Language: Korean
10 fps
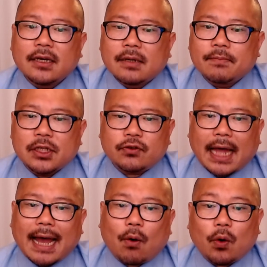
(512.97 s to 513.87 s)

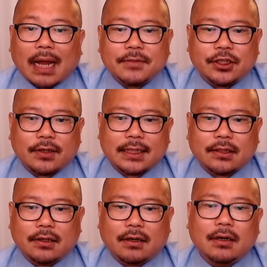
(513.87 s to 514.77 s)
민주당 호남
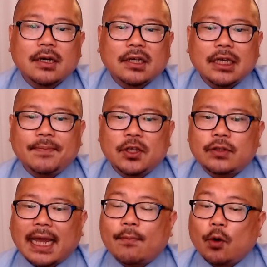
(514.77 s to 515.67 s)
지역에서 이
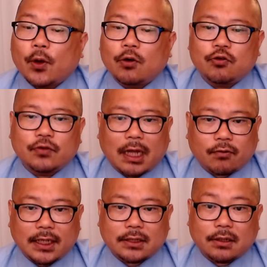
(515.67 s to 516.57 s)
민주당의 몰표를 준다고
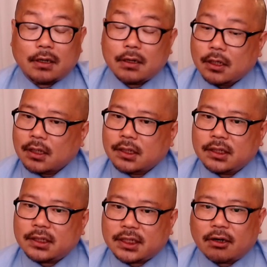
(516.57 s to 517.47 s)
해서 그
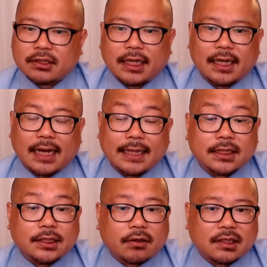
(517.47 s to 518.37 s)
지역색이나
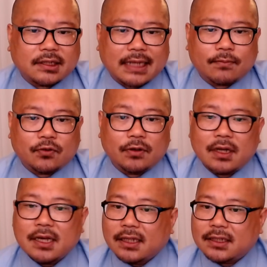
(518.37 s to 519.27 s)
지역 특산물,
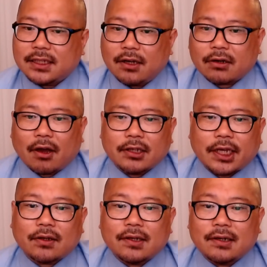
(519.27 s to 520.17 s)
지역
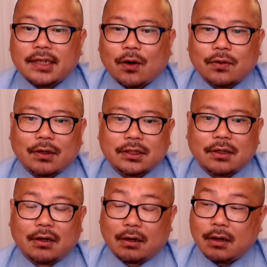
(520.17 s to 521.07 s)
경제력 등을 예로
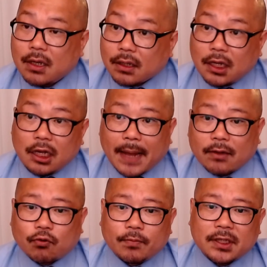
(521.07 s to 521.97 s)
들어서 일반
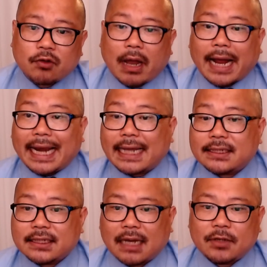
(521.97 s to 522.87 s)
국민들과
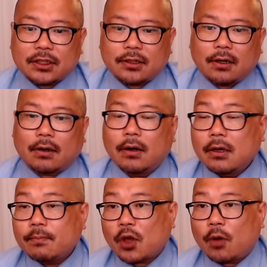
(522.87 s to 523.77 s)
갈라치기 하면서
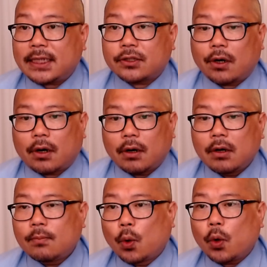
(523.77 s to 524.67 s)
폄훼성,
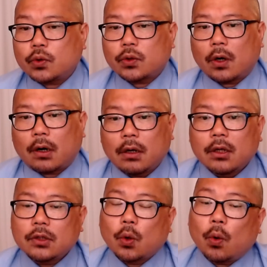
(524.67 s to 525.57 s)
모욕성,
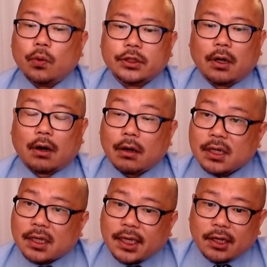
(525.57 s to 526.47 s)
조롱성
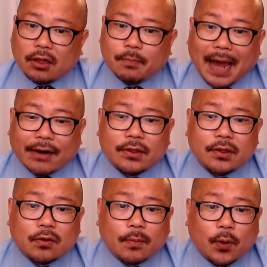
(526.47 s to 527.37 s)
이런 발언
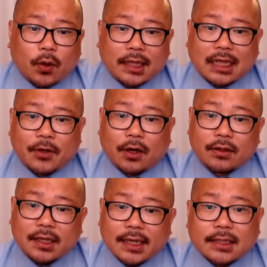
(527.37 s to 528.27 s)
등으로 표현한다면
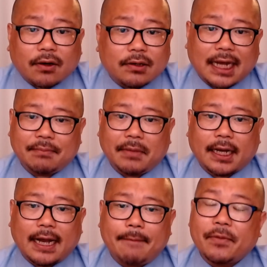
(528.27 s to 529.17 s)
이게
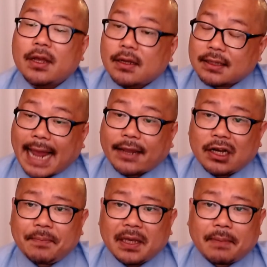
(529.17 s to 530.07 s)
정상입니까? 당연히
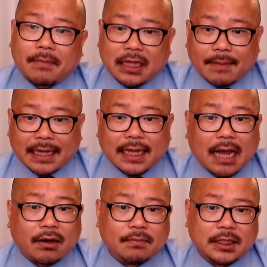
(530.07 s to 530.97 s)
비판받아 마땅한
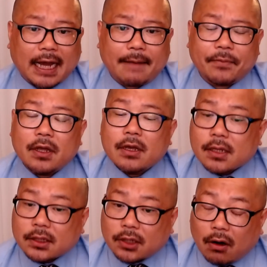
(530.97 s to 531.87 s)
겁니다.
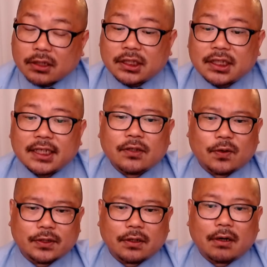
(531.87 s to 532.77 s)

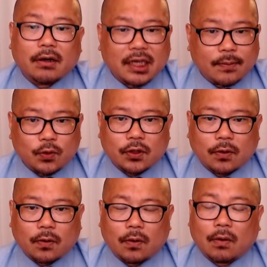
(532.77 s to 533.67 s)
정치인으로서
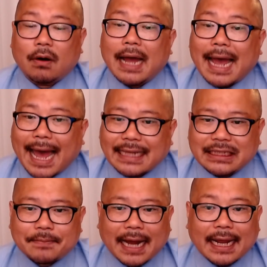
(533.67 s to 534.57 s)
기본적으로 하지
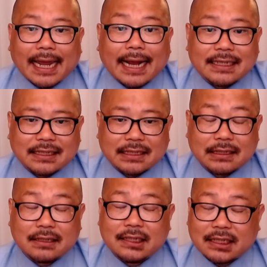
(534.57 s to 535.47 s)
말아야 할
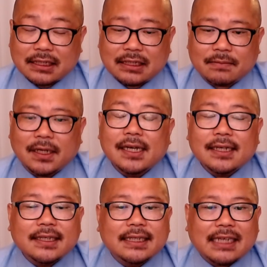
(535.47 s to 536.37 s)
짓을 지금
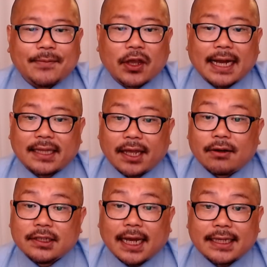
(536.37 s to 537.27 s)
이재명이가
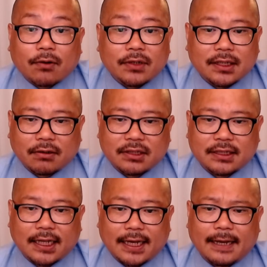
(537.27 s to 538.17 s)
태연히 해대고 있는
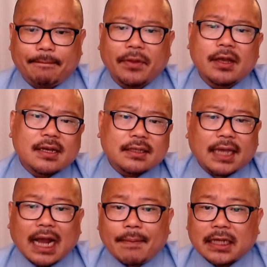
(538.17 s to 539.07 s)
것인데
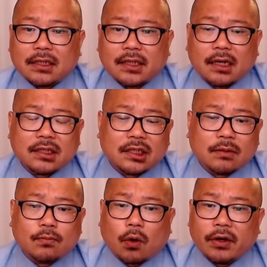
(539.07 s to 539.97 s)
제가 봤을 때는 지금
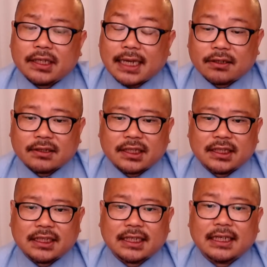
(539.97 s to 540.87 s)
뭐 거의
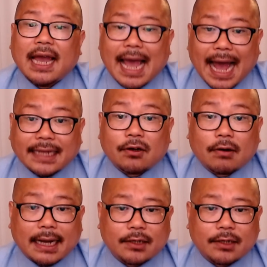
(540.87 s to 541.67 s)
제정신이 아닌 것 같기도